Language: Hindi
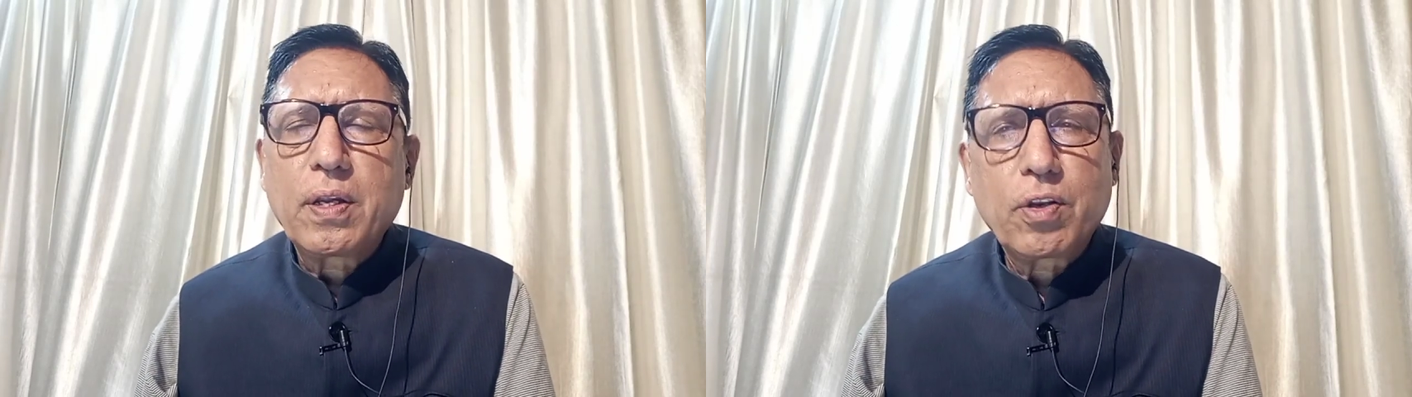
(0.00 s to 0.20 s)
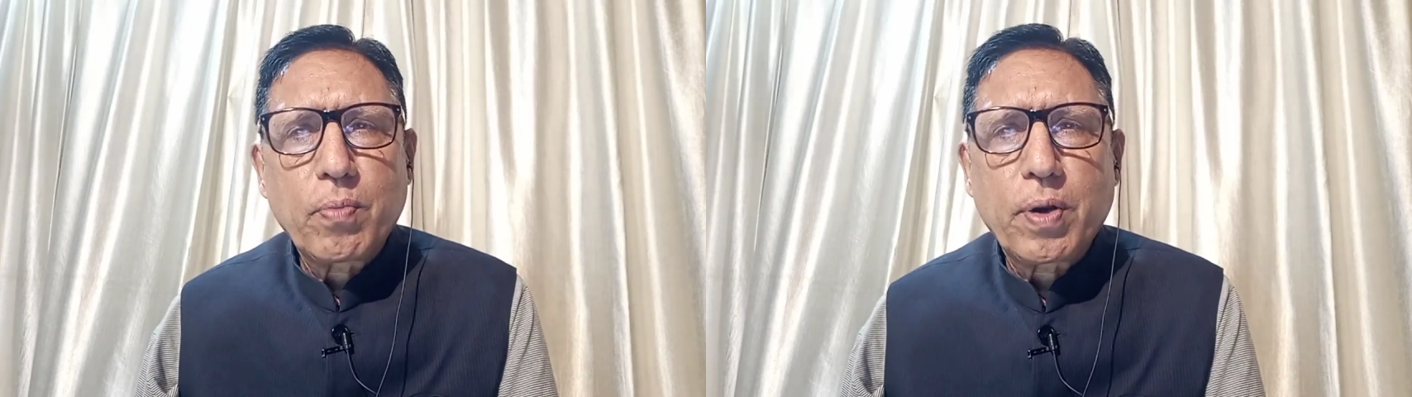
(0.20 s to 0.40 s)

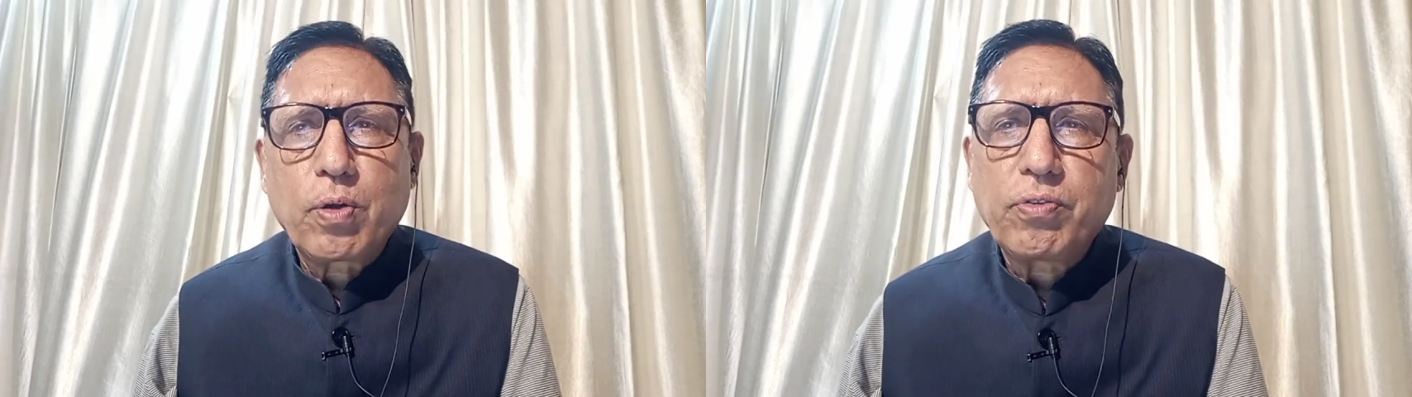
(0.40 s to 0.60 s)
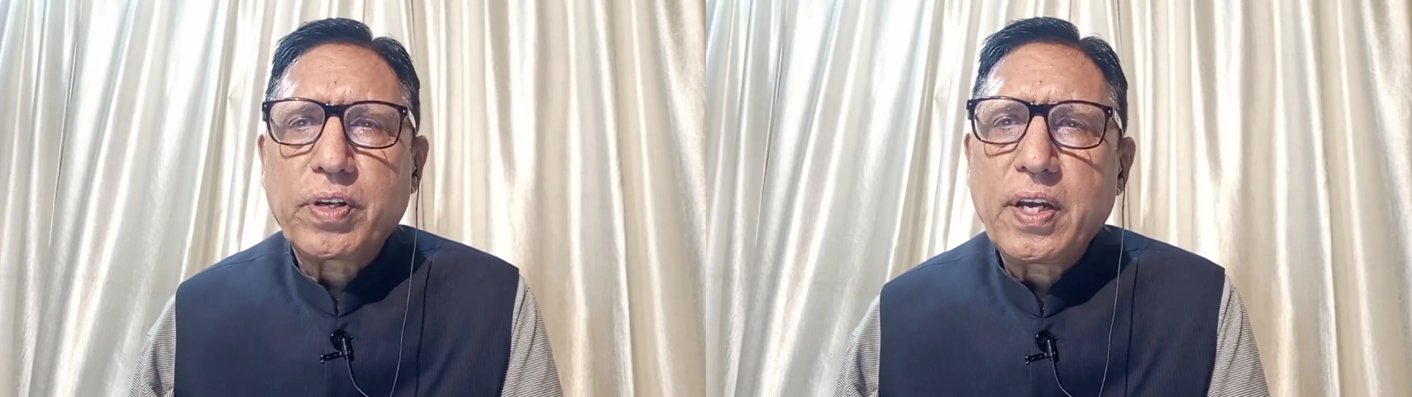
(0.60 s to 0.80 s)

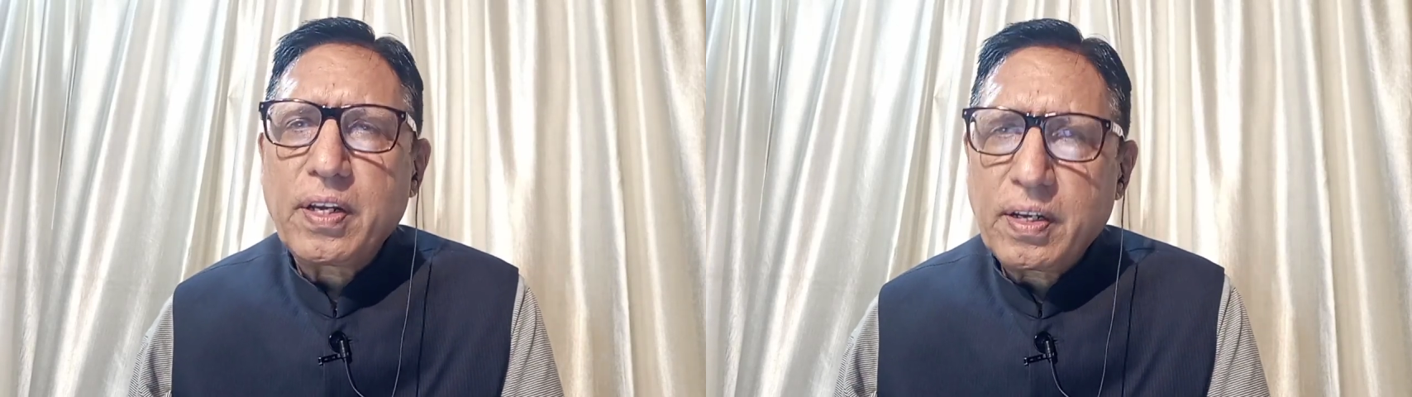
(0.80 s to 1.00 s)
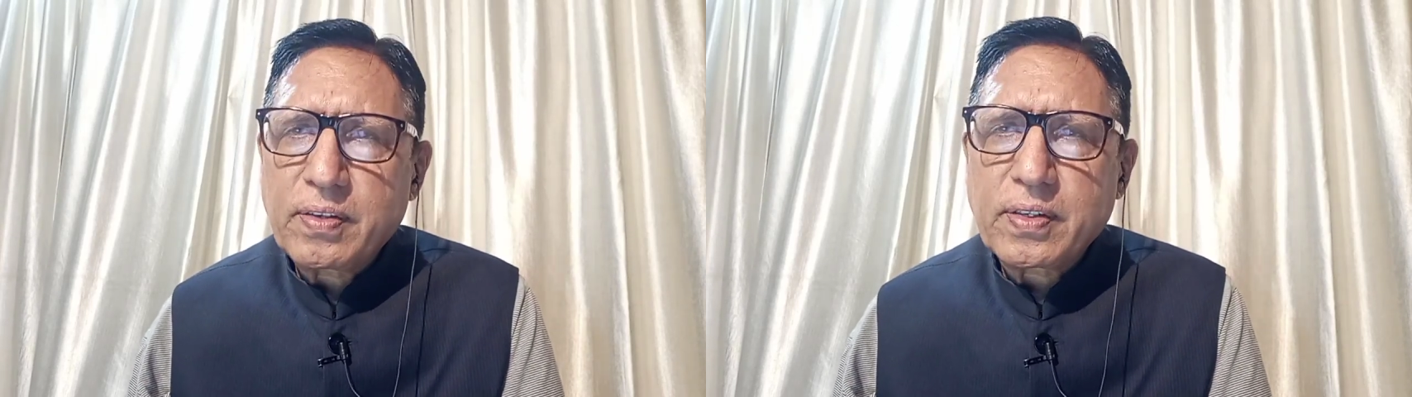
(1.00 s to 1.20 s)
न्यूमरोलॉजी के
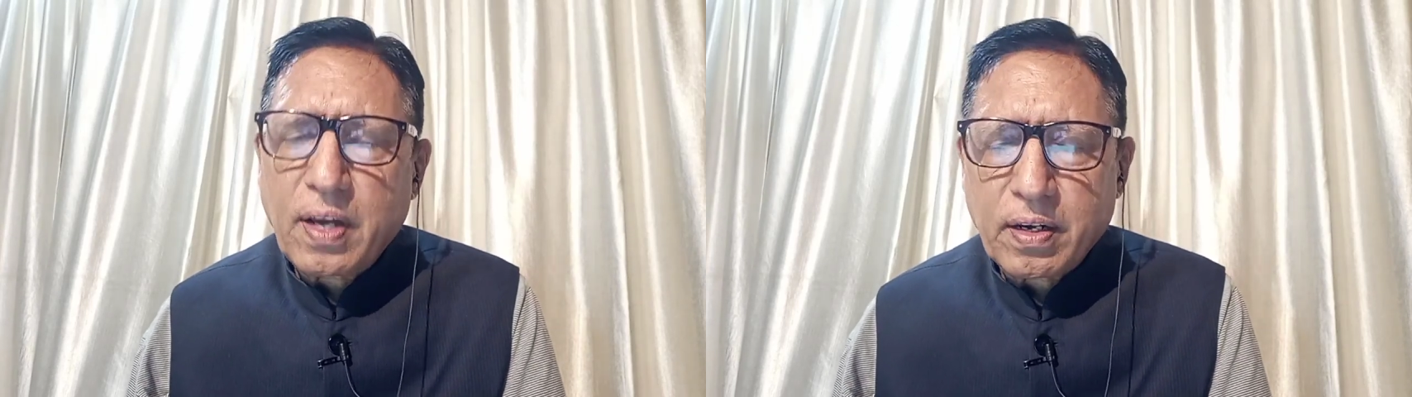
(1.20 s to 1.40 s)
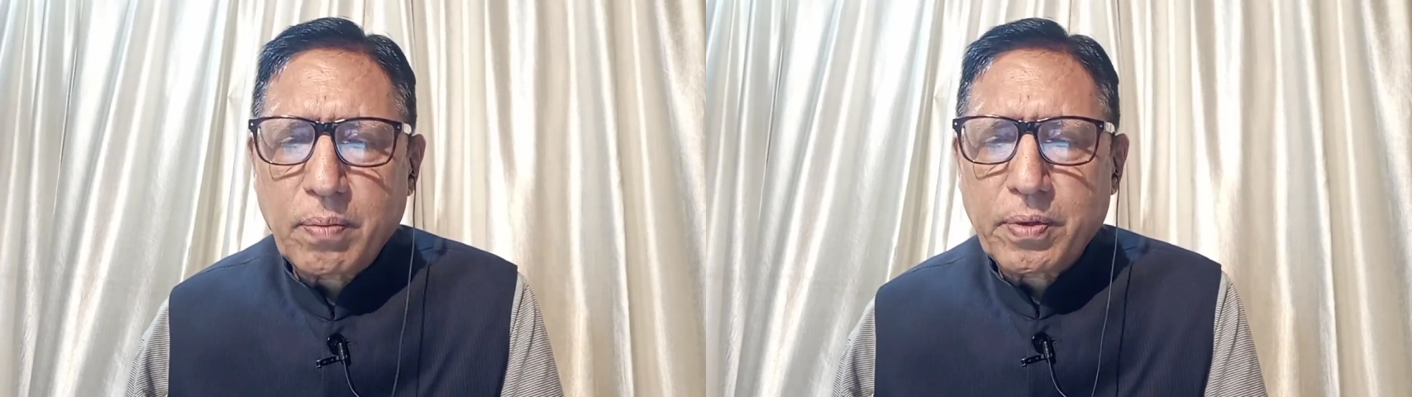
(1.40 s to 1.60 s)
इस
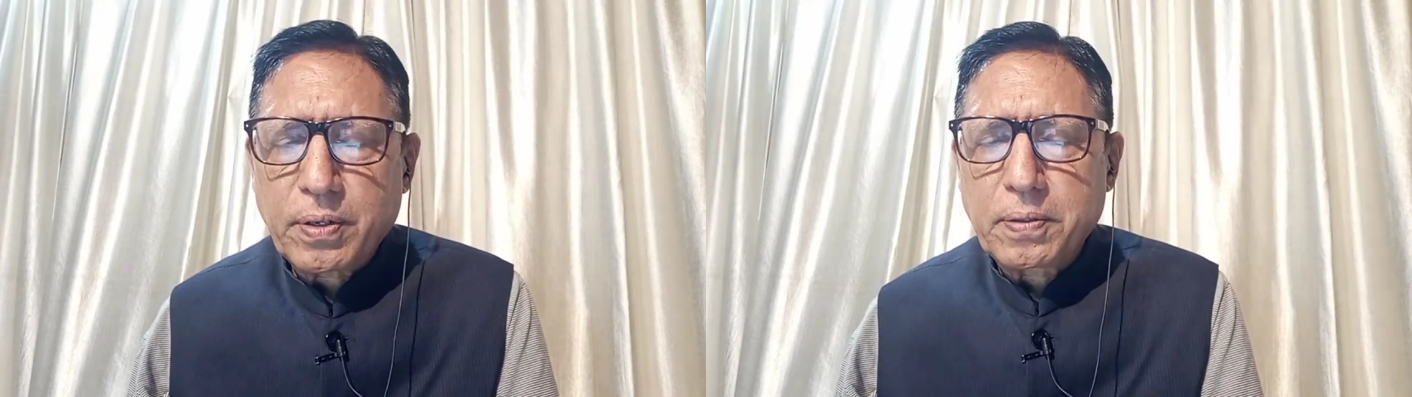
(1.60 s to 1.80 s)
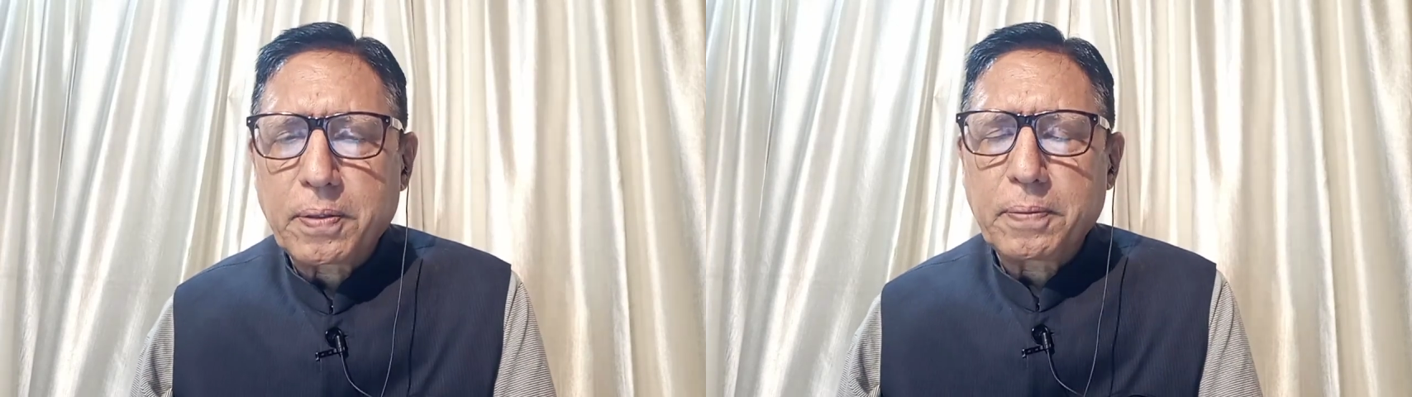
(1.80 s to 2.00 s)
कार्यक्रम
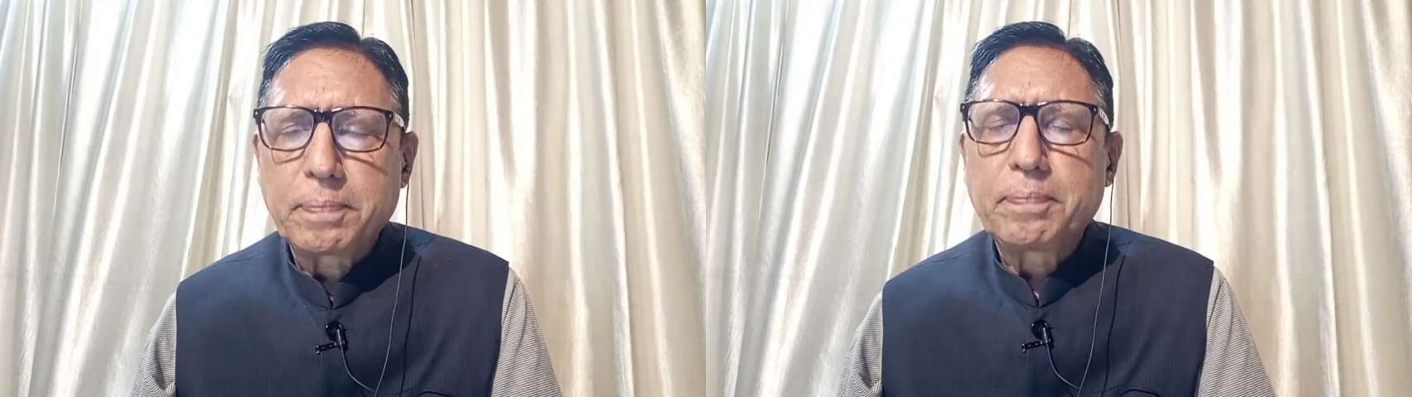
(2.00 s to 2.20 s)
के अंदर